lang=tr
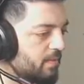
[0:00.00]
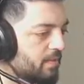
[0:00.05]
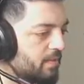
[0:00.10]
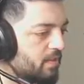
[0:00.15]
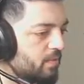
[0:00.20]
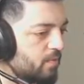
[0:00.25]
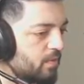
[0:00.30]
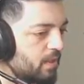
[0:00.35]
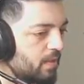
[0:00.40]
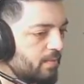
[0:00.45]
Bitti
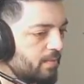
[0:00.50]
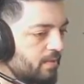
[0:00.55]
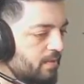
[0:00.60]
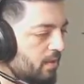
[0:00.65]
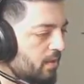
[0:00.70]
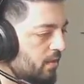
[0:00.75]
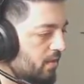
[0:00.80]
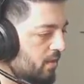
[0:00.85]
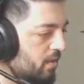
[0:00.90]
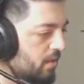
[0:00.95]
bitti bunlar
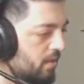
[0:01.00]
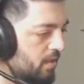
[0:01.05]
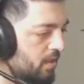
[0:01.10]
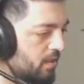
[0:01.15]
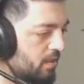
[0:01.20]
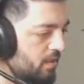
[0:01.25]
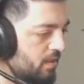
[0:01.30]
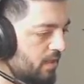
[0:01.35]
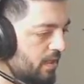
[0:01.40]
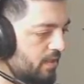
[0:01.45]
bitti.
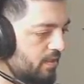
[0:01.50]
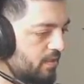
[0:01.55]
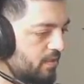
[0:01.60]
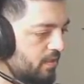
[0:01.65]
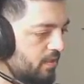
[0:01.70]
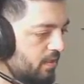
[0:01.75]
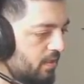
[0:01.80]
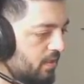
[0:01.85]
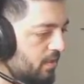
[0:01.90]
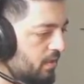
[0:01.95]
Kadir
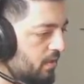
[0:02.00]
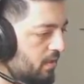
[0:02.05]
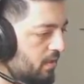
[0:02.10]
neredesin?